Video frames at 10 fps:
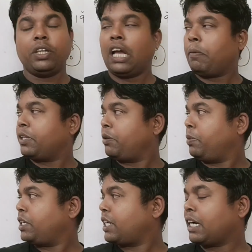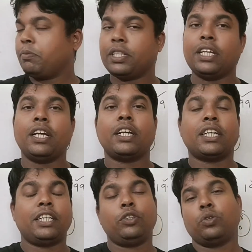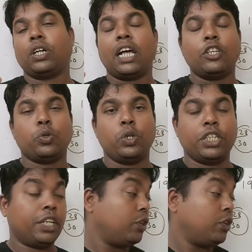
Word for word: আমাদের বিএস একাডেমিতে কিন্তু ক্লাস চলছে